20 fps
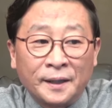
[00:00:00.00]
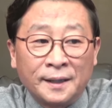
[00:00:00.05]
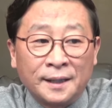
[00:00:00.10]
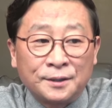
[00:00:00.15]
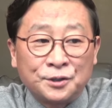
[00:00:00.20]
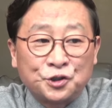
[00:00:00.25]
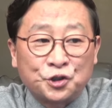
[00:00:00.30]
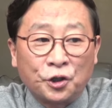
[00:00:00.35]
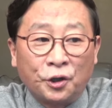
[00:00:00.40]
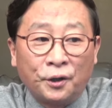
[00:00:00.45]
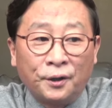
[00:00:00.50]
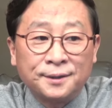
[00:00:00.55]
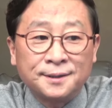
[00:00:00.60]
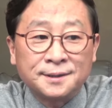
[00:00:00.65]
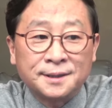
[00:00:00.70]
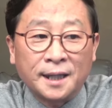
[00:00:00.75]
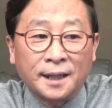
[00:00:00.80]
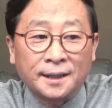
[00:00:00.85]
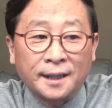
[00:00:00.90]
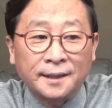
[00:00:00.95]
전
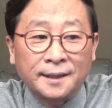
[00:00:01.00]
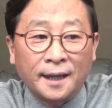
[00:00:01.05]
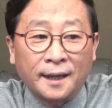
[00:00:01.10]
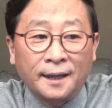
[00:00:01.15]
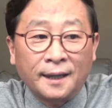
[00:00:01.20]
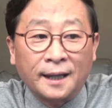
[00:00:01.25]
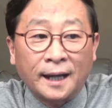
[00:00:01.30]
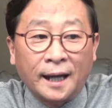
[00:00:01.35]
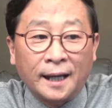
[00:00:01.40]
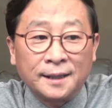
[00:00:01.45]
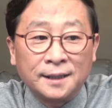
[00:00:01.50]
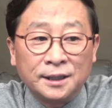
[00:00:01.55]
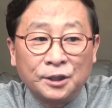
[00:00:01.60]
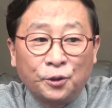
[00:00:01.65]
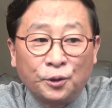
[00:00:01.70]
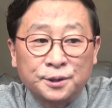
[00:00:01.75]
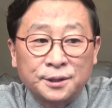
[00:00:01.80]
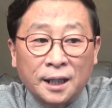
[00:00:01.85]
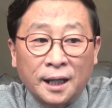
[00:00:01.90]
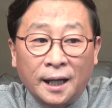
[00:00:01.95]
세계에
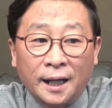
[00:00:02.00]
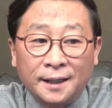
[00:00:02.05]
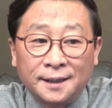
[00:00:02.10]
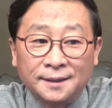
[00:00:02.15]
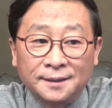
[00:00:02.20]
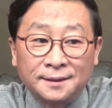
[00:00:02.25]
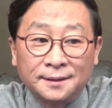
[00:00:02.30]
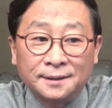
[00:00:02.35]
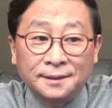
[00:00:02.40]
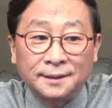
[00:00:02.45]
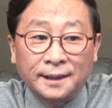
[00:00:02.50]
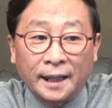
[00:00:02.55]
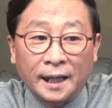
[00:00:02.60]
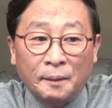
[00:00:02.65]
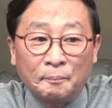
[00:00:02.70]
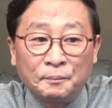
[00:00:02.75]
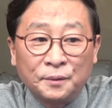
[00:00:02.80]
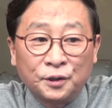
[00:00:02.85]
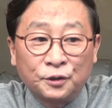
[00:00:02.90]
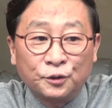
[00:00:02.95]
알리고자 하는
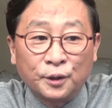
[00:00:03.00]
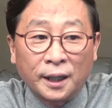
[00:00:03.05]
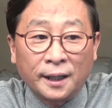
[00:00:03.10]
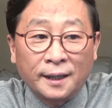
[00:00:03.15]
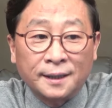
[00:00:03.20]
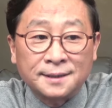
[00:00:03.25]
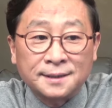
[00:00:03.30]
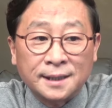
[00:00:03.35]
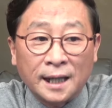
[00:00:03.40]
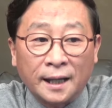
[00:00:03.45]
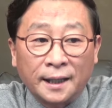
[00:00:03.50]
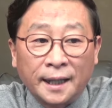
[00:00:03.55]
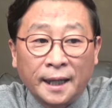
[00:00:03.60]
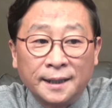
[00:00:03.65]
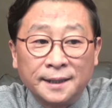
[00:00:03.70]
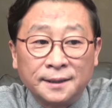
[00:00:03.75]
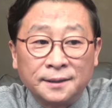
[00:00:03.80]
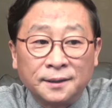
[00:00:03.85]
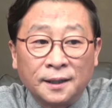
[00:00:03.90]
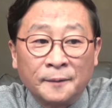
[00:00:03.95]
대한민국의
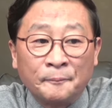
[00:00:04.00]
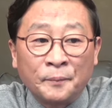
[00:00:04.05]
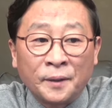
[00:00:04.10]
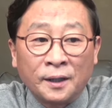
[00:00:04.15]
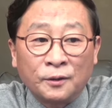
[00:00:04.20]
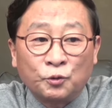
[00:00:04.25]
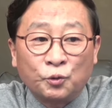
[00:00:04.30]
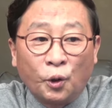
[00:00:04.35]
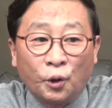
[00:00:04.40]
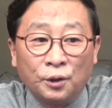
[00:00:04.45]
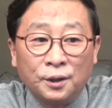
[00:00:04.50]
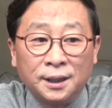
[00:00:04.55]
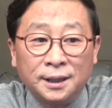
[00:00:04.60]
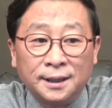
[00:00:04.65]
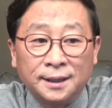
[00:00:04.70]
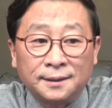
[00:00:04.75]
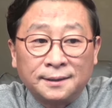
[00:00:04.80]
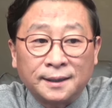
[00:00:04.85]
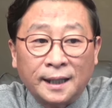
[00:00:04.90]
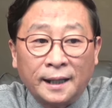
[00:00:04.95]
장애인
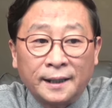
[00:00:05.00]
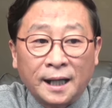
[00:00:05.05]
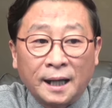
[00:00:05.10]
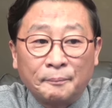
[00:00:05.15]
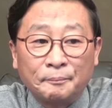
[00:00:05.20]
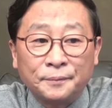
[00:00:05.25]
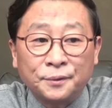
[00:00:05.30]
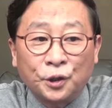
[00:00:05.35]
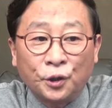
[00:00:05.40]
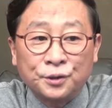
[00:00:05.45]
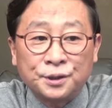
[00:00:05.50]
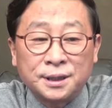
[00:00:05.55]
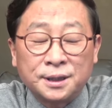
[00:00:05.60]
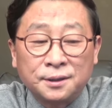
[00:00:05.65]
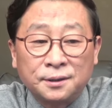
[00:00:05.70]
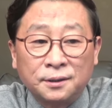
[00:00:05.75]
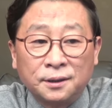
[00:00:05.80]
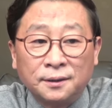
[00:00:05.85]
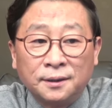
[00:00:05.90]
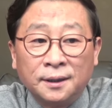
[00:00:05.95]
권리 탄압
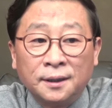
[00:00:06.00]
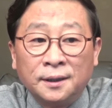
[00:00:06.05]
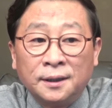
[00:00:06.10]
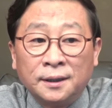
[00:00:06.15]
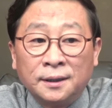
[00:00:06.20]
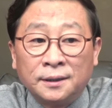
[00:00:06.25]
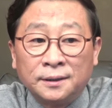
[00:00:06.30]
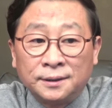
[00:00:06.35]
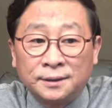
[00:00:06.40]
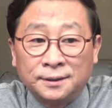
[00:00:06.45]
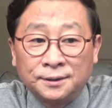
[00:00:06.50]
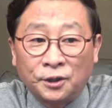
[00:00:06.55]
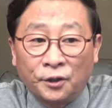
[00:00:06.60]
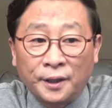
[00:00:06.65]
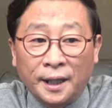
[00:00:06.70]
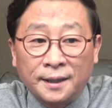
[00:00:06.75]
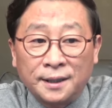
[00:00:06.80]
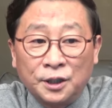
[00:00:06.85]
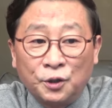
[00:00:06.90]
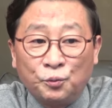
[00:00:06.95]
현실을
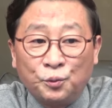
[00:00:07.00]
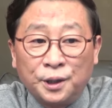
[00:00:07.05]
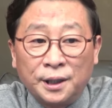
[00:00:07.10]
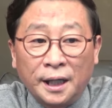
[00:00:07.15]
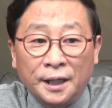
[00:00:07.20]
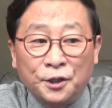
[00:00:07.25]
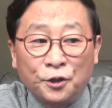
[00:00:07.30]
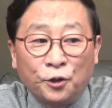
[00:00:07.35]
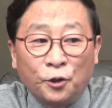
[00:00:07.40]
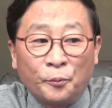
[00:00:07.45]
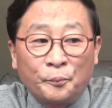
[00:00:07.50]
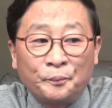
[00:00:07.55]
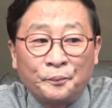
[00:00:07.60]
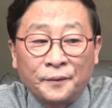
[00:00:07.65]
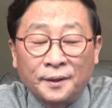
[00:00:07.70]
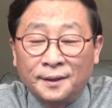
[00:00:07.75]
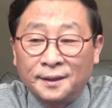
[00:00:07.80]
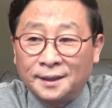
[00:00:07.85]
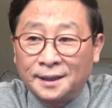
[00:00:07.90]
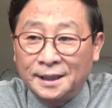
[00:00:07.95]
드러내기 위하여
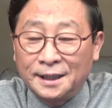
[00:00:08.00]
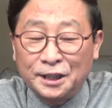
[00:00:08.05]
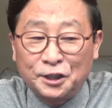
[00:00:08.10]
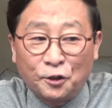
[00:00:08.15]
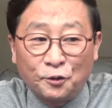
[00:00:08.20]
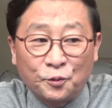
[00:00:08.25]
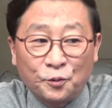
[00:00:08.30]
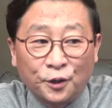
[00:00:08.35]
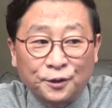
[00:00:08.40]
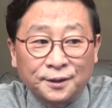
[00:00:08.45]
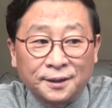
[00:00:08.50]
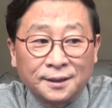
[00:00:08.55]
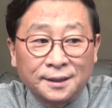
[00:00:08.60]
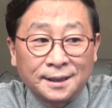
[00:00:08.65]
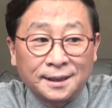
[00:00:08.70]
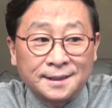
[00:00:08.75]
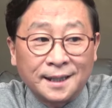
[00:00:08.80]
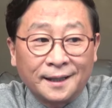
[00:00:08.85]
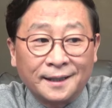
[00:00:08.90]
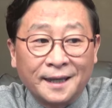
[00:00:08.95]
1억 원
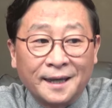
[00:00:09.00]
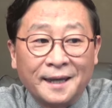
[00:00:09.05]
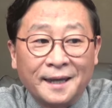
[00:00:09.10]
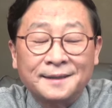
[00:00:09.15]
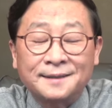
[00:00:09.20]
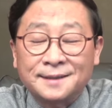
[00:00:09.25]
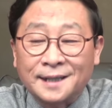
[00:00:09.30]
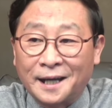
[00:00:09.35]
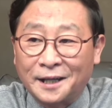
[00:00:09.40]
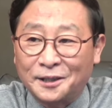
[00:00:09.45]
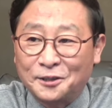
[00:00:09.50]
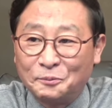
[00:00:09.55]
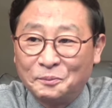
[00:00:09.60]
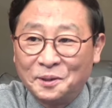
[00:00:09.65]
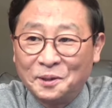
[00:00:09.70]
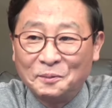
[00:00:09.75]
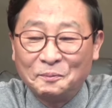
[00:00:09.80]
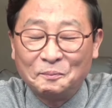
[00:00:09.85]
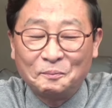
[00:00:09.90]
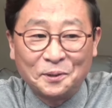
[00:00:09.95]
이상의
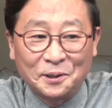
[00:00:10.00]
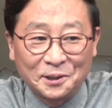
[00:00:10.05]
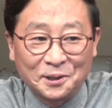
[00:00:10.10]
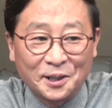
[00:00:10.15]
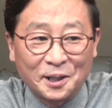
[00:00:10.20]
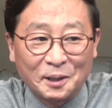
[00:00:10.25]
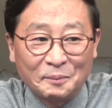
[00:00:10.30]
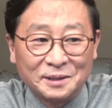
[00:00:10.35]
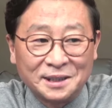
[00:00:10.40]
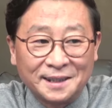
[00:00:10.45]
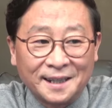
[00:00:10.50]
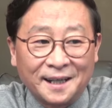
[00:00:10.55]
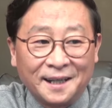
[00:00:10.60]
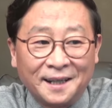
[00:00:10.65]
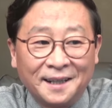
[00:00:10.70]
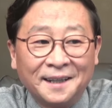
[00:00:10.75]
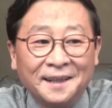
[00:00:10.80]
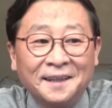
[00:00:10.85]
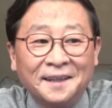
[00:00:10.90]
자금이 필요합니다.